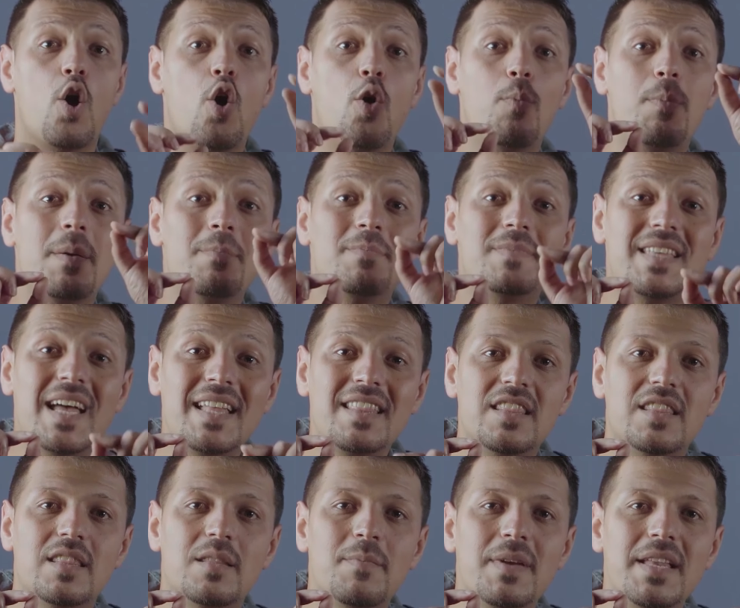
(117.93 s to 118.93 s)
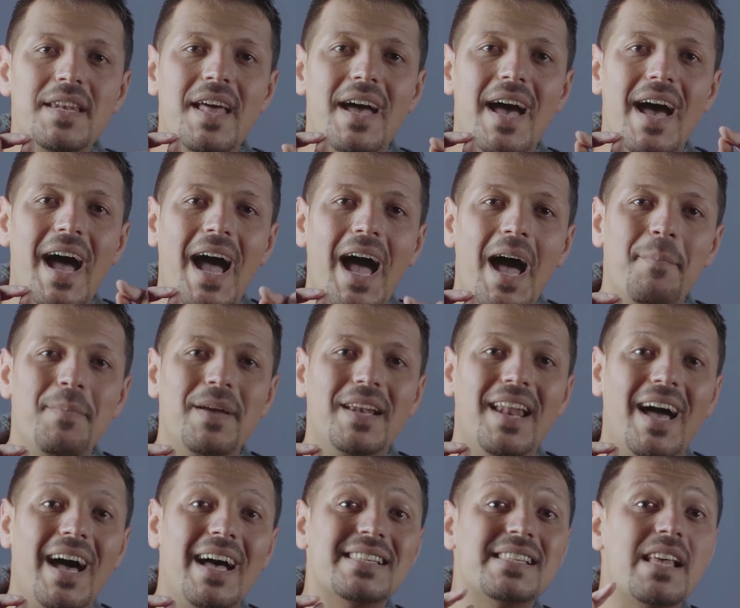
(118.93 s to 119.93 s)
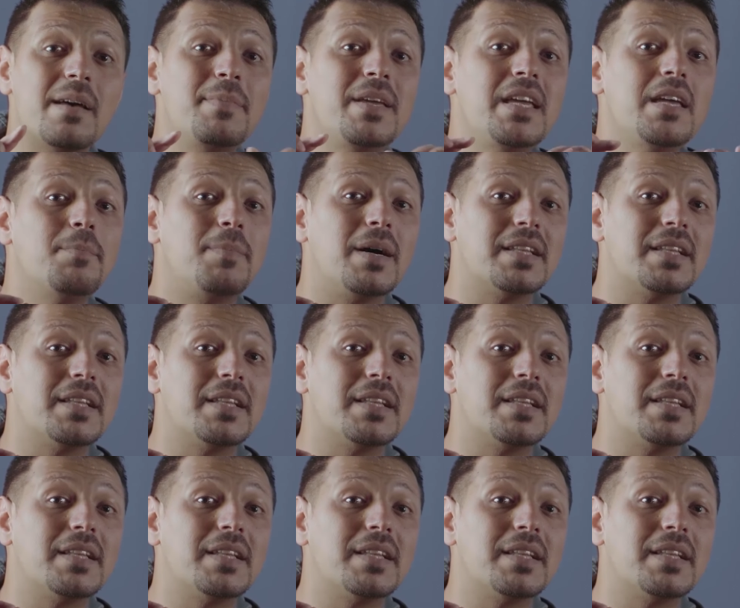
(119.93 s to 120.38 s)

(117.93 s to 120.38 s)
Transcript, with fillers: وبمتد منها حبل عصبي